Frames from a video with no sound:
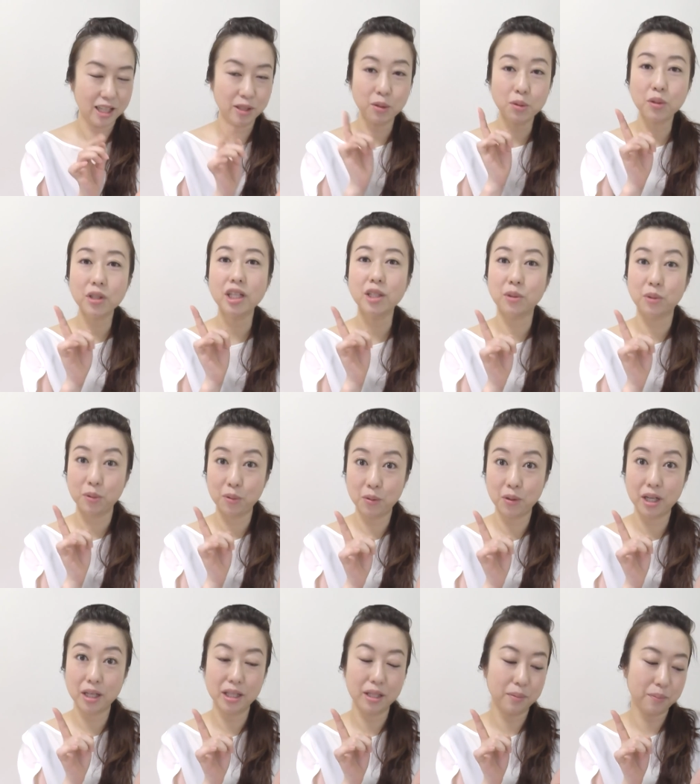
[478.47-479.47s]
あの時の
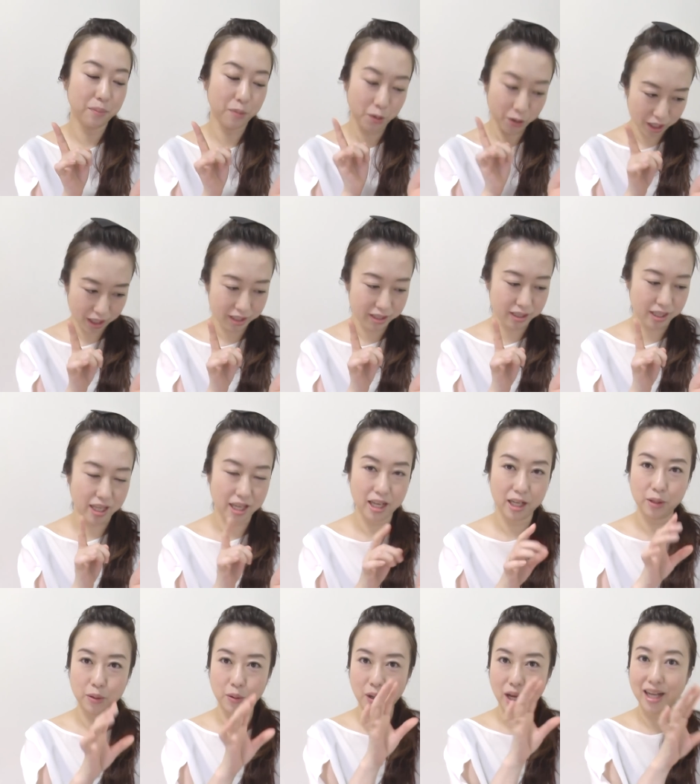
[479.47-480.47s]
動画もですね
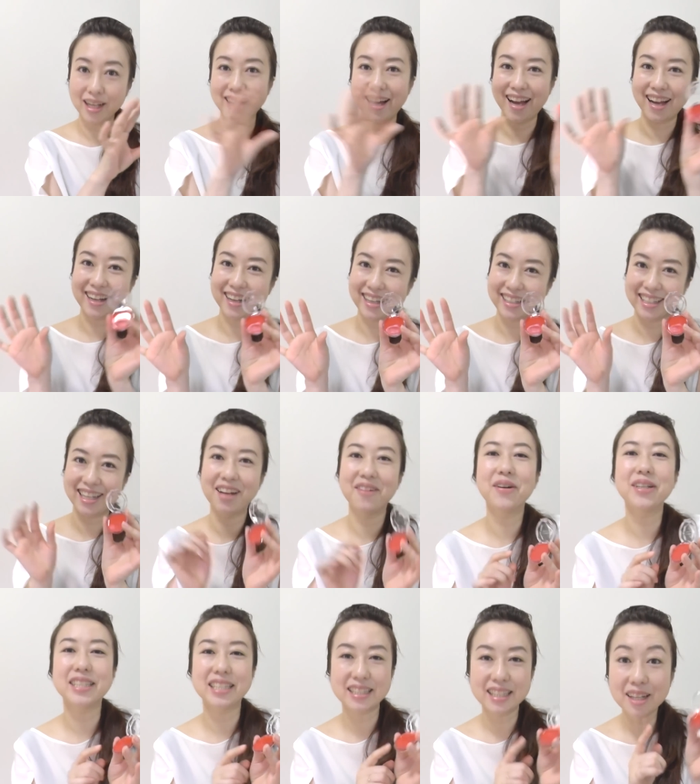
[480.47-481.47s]
あの赤赤に合
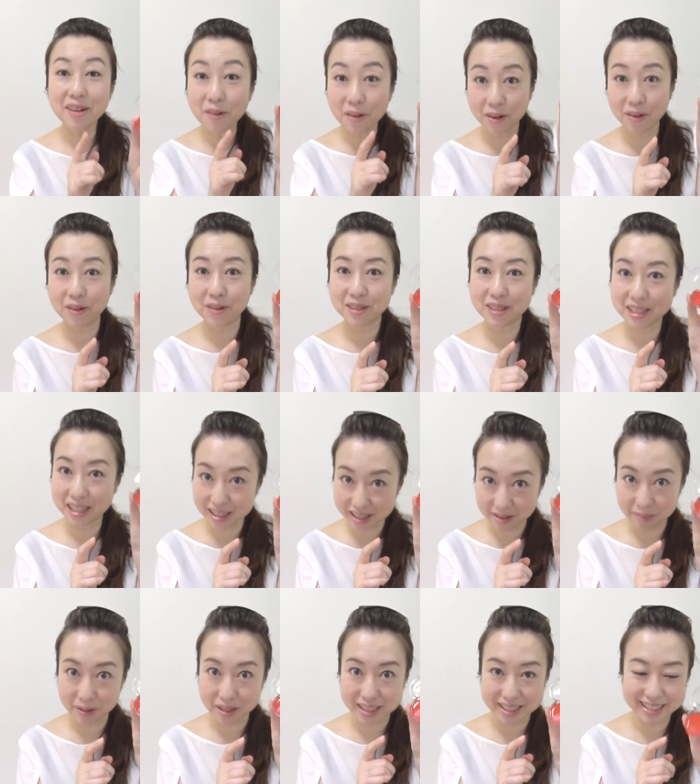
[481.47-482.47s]
わせてこれを使っ
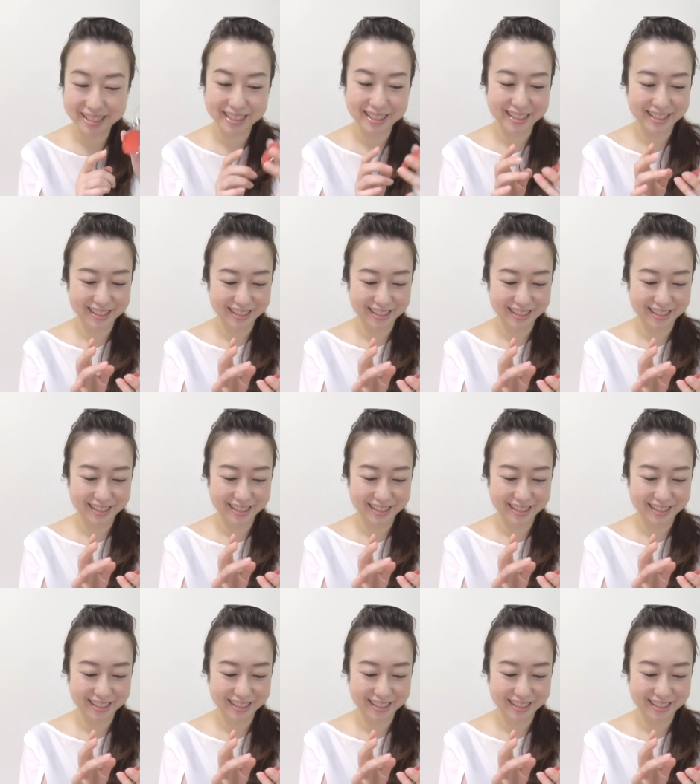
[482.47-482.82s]
てます